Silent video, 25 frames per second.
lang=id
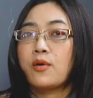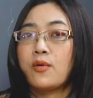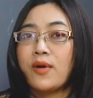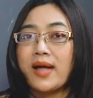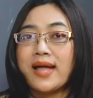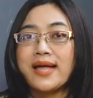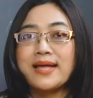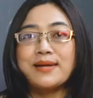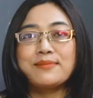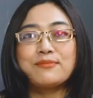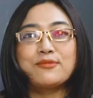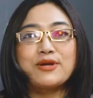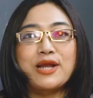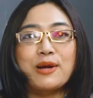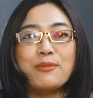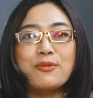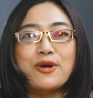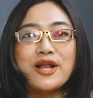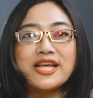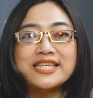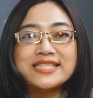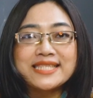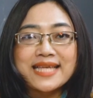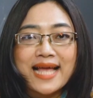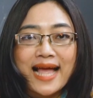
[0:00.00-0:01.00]
Wah,
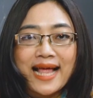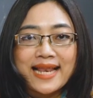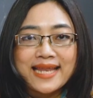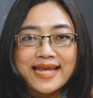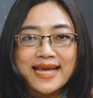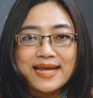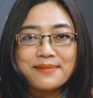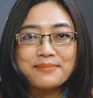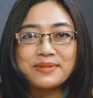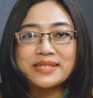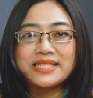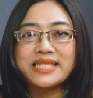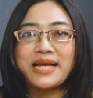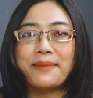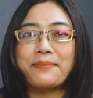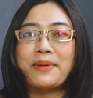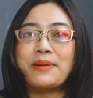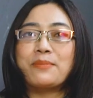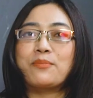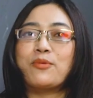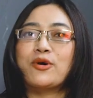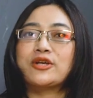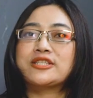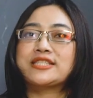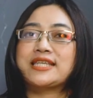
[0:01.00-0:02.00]
mudah-mudah sekali kan
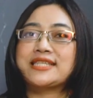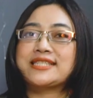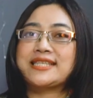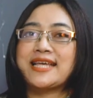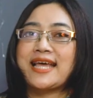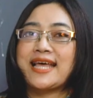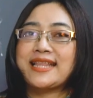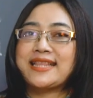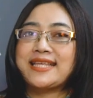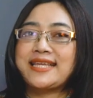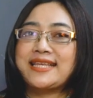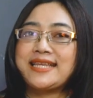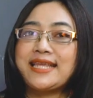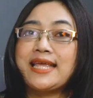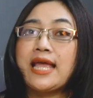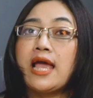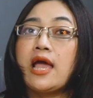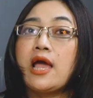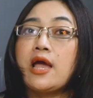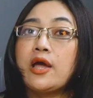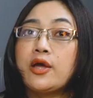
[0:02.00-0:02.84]
persiapan puasa sehat ini.